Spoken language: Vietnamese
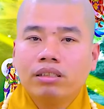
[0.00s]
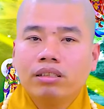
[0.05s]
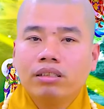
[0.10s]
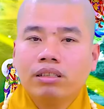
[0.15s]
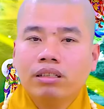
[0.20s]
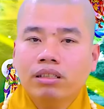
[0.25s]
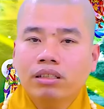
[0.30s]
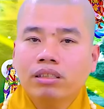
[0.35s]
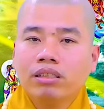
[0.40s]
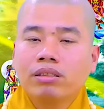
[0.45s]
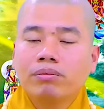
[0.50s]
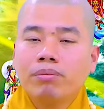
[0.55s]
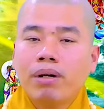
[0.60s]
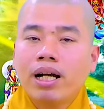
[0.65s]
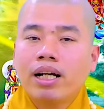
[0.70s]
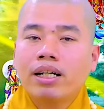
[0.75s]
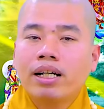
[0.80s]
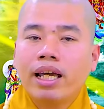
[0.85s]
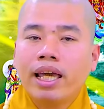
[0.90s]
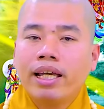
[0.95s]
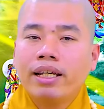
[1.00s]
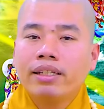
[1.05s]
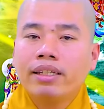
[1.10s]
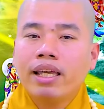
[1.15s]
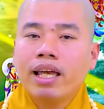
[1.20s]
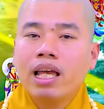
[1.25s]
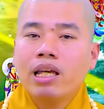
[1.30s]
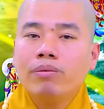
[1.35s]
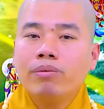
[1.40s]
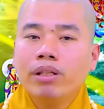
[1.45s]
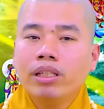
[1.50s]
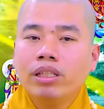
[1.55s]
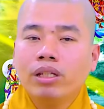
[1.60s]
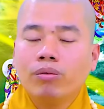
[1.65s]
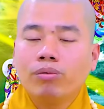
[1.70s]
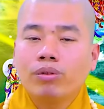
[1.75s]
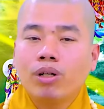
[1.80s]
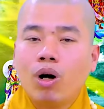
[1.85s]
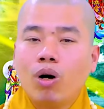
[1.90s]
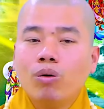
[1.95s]
được mắt khen chê binh
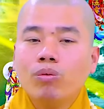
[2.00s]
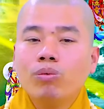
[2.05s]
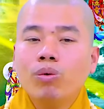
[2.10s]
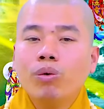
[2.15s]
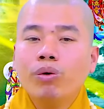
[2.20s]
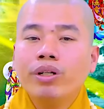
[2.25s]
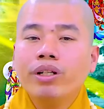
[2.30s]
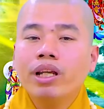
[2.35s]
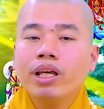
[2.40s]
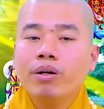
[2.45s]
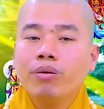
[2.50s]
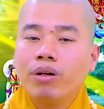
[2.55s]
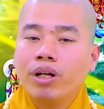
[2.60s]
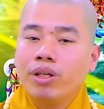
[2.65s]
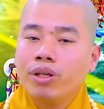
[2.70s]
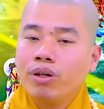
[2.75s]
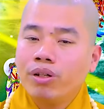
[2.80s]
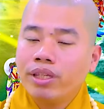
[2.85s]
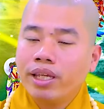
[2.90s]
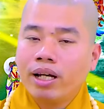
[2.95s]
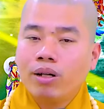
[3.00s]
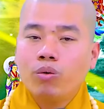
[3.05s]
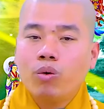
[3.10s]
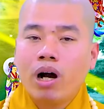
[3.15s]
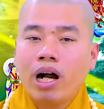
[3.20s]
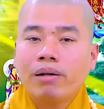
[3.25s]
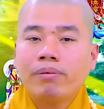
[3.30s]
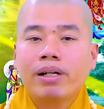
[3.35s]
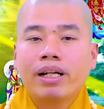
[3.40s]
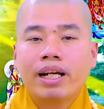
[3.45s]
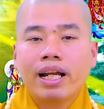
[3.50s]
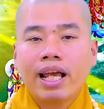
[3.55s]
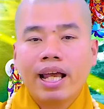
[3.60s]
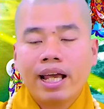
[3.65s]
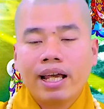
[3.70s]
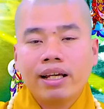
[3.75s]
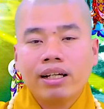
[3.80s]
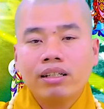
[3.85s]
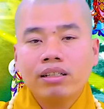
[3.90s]
nhục khổ vui đều là do nhân quả mà ra